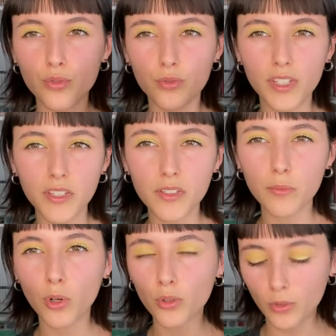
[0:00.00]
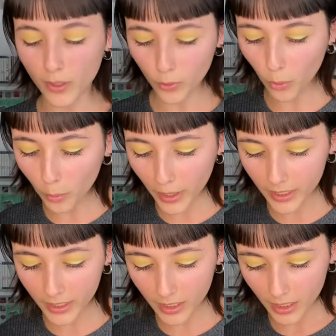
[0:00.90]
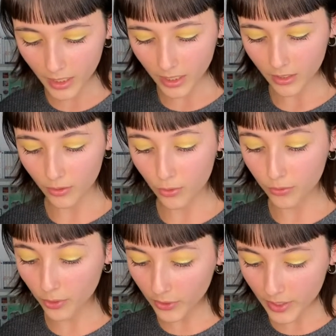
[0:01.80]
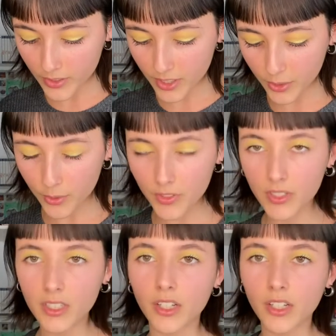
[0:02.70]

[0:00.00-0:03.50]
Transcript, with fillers: du déguisement, de la tromperie, euh, du fantastique aussi.